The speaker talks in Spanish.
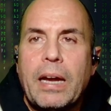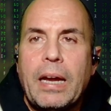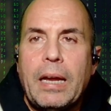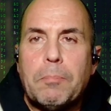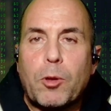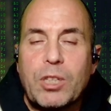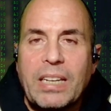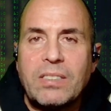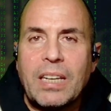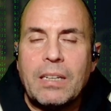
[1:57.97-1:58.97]
el
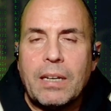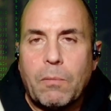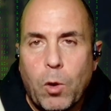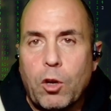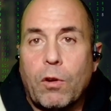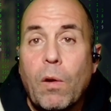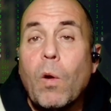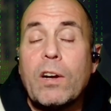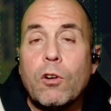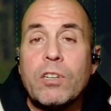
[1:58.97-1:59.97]
podcasting, bueno,
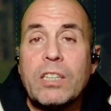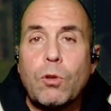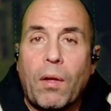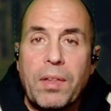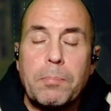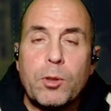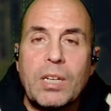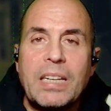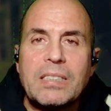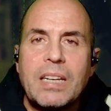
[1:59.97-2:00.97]
o en concreto hacer
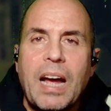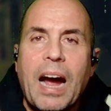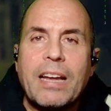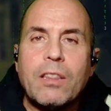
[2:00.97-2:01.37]
podcast, ha